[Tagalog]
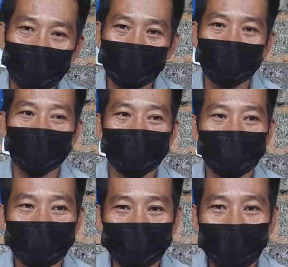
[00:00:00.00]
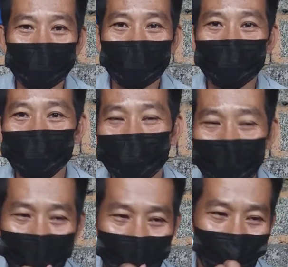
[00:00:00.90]
Kasi, mas marami yung,
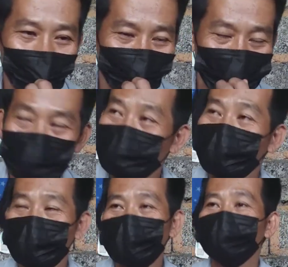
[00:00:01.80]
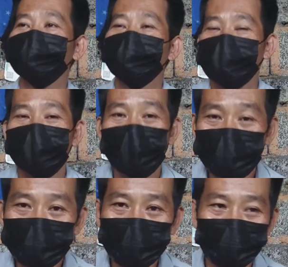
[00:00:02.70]
yung kagaya nung kakalala
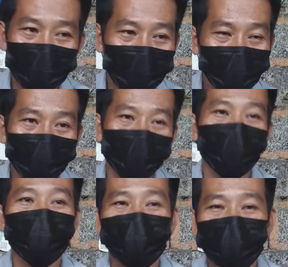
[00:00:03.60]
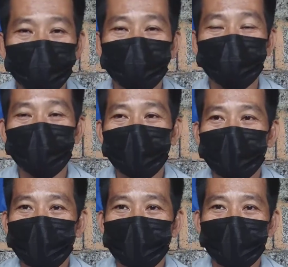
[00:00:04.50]
ko din, si Efren, ayun
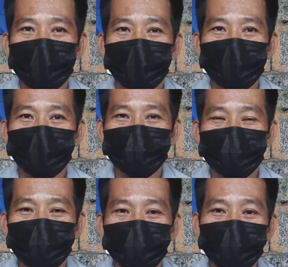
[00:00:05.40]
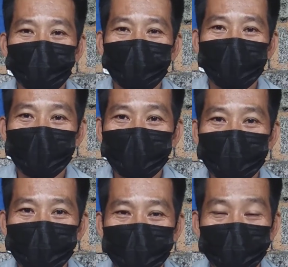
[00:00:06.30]
Ah, sa kwento niya, lagi
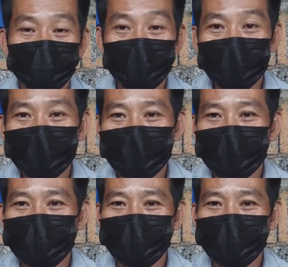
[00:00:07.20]
siya din ng bida.